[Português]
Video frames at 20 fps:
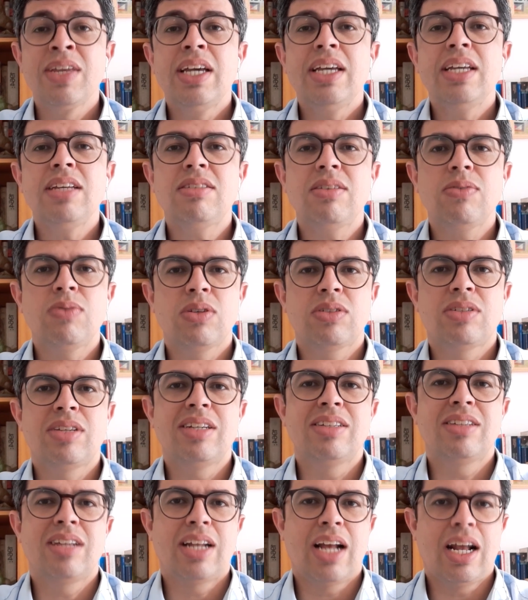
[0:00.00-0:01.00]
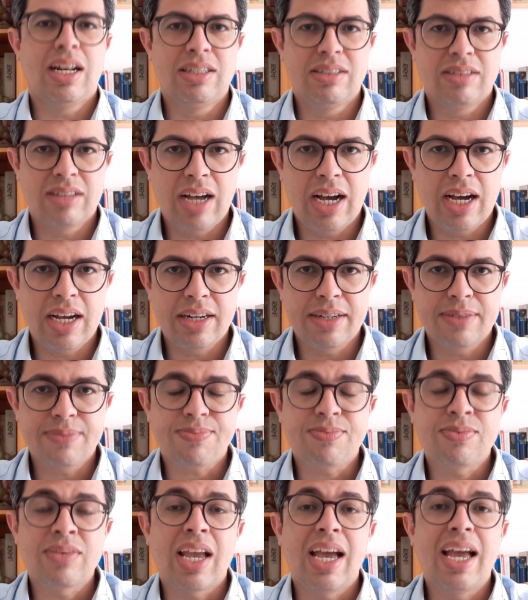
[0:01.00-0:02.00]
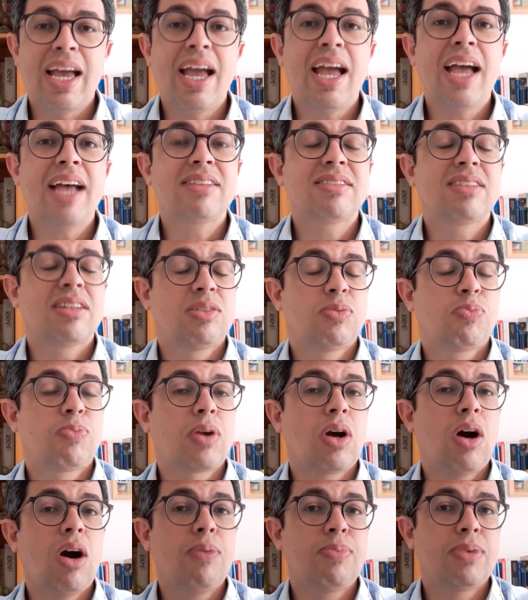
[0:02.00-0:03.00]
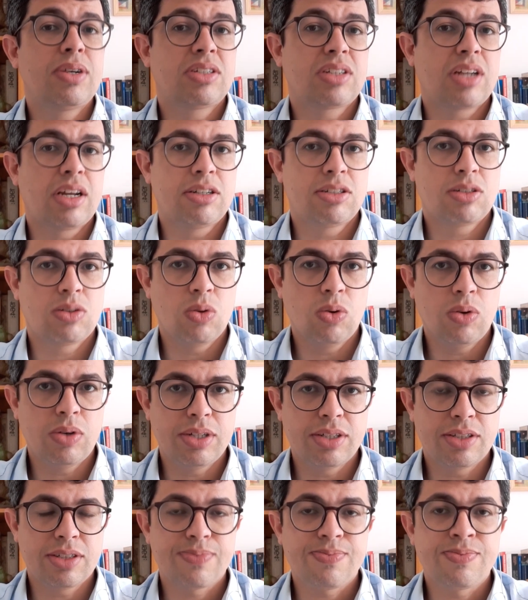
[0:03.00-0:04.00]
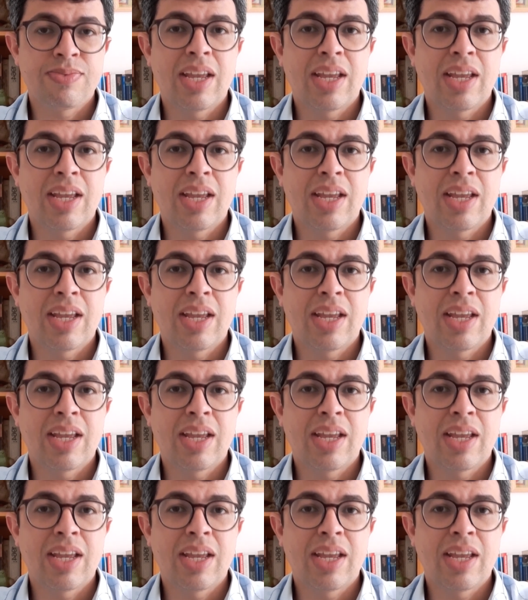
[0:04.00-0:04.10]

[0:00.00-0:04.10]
E se vocês analisarem, essas próprias questões,